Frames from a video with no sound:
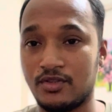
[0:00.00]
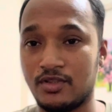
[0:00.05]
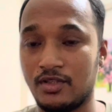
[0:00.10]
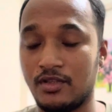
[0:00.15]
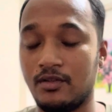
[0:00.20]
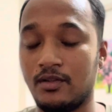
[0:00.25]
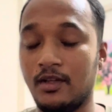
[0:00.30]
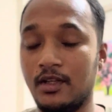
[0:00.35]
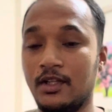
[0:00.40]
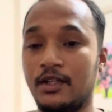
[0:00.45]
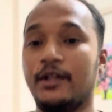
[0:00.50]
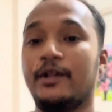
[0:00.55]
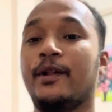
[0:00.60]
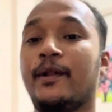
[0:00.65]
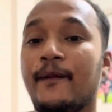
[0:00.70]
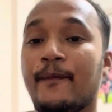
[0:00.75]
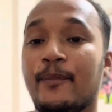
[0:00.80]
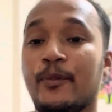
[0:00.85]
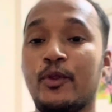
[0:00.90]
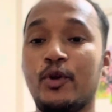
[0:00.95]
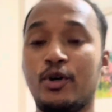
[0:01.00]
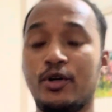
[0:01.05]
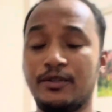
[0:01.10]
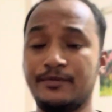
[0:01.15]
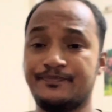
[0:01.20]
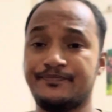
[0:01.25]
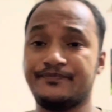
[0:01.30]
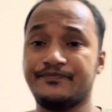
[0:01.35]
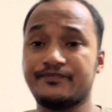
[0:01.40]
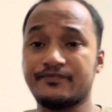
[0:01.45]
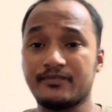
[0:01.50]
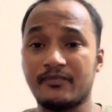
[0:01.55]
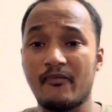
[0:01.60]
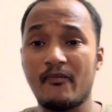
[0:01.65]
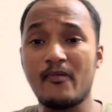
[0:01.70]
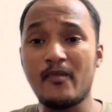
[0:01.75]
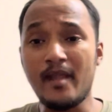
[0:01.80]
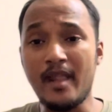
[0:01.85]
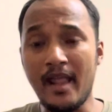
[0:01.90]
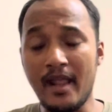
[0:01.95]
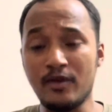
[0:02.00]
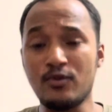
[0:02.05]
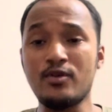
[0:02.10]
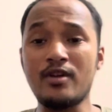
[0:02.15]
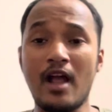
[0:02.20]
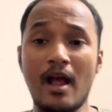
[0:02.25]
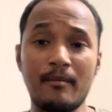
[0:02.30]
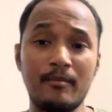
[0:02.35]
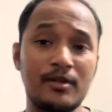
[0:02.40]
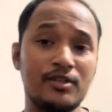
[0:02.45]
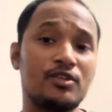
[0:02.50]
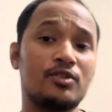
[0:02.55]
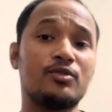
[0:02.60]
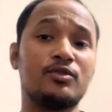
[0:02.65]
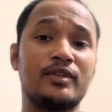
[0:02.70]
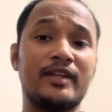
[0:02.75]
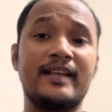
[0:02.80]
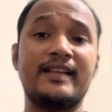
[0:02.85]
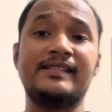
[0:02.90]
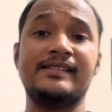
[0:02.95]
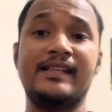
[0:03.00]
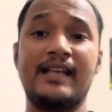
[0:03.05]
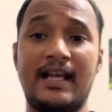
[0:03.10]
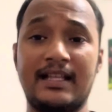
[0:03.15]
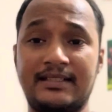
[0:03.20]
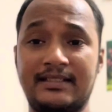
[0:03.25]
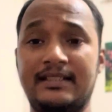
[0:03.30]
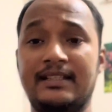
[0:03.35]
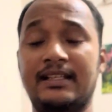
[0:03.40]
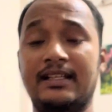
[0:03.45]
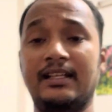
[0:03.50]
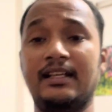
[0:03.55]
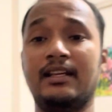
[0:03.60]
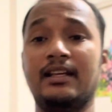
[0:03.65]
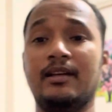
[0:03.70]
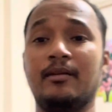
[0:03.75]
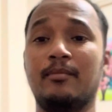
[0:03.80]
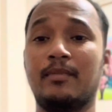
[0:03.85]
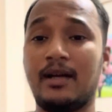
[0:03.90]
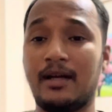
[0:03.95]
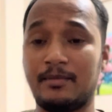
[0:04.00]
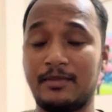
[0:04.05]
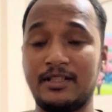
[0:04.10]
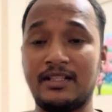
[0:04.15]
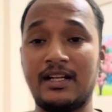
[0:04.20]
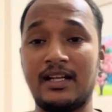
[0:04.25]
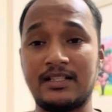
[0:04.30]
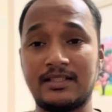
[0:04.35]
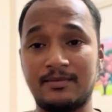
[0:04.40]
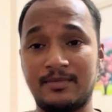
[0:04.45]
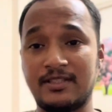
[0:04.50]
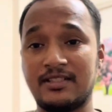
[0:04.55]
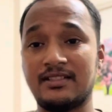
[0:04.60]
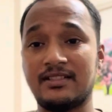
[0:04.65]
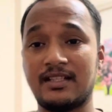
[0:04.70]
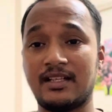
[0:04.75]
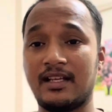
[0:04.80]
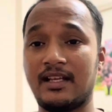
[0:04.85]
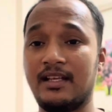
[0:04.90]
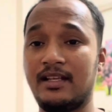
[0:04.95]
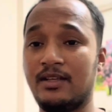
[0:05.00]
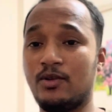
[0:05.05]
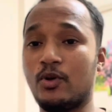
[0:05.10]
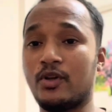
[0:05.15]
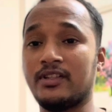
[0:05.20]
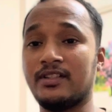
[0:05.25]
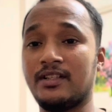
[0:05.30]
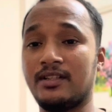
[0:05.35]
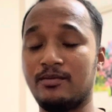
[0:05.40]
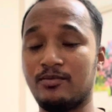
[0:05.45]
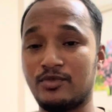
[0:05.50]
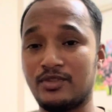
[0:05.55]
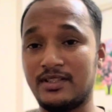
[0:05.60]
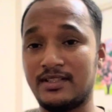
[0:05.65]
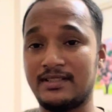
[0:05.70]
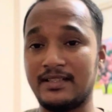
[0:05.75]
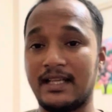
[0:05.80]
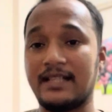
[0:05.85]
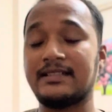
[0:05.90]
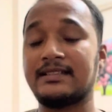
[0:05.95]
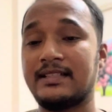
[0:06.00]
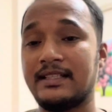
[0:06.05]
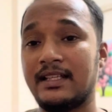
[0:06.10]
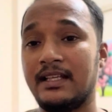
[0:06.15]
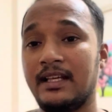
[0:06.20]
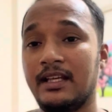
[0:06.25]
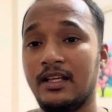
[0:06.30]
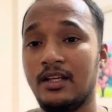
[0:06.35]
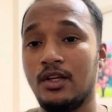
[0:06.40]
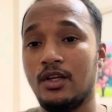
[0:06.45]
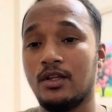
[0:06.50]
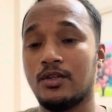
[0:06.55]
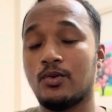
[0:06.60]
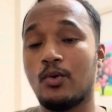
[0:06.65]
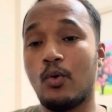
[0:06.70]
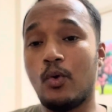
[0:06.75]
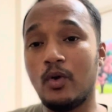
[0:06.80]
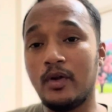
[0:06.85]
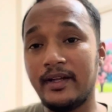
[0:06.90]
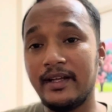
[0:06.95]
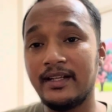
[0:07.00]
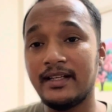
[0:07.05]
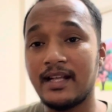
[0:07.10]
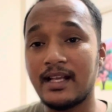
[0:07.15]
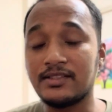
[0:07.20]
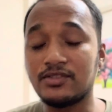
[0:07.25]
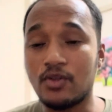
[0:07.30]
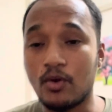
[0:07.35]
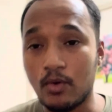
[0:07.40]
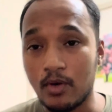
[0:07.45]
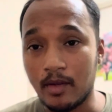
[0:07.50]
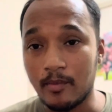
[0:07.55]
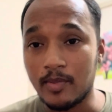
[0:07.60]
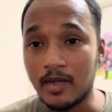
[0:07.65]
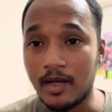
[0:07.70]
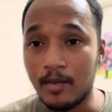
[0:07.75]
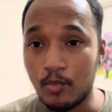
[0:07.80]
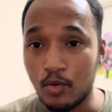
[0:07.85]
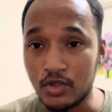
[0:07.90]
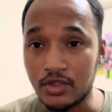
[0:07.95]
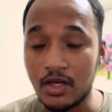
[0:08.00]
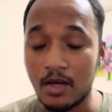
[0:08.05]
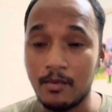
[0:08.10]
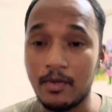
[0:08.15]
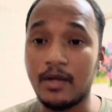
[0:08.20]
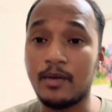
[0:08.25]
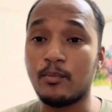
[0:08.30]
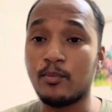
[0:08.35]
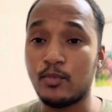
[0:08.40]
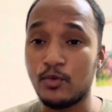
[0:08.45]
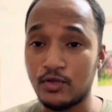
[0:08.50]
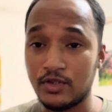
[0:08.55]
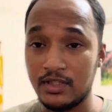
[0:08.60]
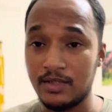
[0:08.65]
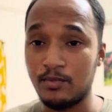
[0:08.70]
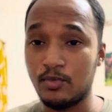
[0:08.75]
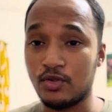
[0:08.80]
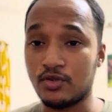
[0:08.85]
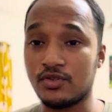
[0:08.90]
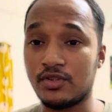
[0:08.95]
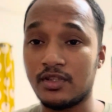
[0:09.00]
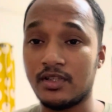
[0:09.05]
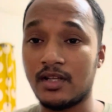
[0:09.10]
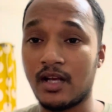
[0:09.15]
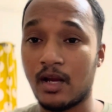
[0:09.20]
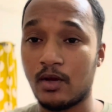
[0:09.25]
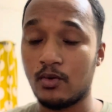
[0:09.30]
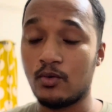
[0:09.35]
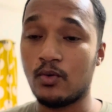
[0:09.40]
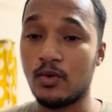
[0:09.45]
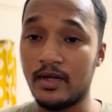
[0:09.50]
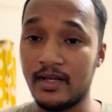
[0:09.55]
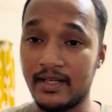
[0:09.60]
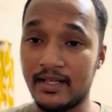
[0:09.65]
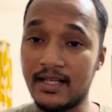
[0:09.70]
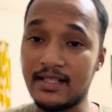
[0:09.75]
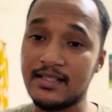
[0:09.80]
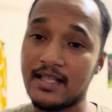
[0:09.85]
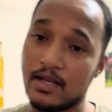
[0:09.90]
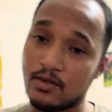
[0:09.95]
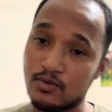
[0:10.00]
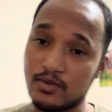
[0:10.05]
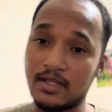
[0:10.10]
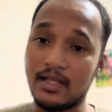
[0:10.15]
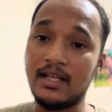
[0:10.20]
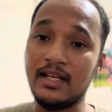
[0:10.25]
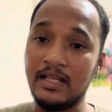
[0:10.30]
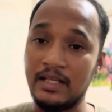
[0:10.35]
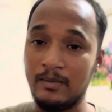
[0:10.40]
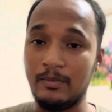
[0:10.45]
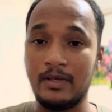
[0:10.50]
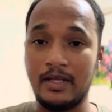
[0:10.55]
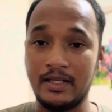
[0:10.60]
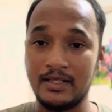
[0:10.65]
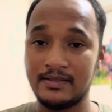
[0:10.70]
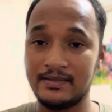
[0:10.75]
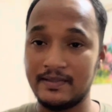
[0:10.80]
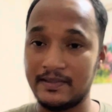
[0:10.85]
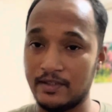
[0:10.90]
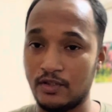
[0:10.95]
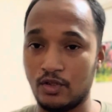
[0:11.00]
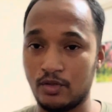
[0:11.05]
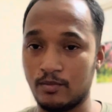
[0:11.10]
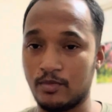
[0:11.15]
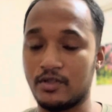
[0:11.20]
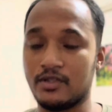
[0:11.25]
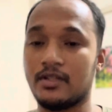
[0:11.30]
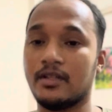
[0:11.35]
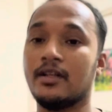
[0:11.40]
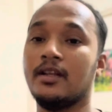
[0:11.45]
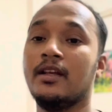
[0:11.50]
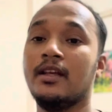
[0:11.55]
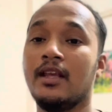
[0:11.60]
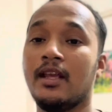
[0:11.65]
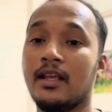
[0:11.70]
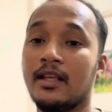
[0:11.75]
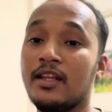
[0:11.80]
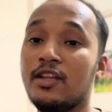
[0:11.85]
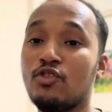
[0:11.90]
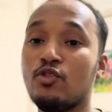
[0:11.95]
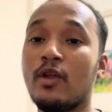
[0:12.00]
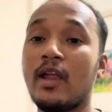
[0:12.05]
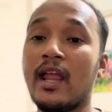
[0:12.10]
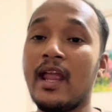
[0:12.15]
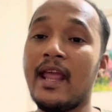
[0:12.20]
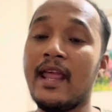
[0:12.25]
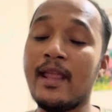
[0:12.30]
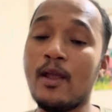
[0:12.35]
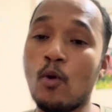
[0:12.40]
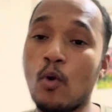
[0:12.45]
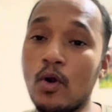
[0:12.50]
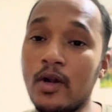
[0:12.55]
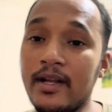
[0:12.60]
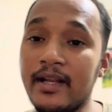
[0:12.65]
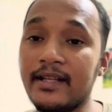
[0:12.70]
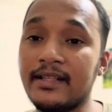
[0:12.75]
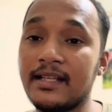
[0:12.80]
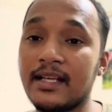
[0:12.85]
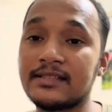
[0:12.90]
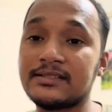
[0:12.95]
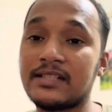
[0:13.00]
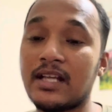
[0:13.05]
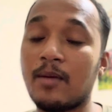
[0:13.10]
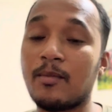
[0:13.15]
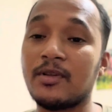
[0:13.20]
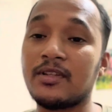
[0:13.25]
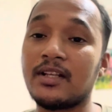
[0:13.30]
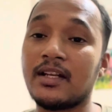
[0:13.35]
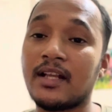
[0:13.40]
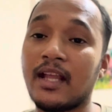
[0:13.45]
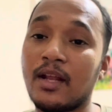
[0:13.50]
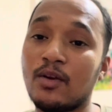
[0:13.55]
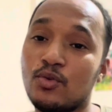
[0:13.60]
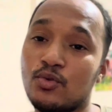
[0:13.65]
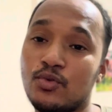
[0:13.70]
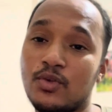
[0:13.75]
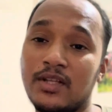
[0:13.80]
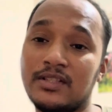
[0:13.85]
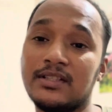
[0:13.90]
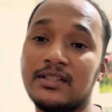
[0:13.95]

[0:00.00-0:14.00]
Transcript: ছিল তো এখন আমরা যখন গেছি আজকে বা আমাদের আশেপাশে যারা এই কয়েকদিনের মধ্যে যাচ্ছে তো হোল্ডিং ট্যাক্স যখন আপনারা বসাবেন প্রতি বছরের এখন হোল্ডিং ট্যাক্স এখন থেকে নিবে সিটি কর্পোরেশন কিন্তু এই হোল্ডিং ট্যাক্সটা আমাদের কেন দুই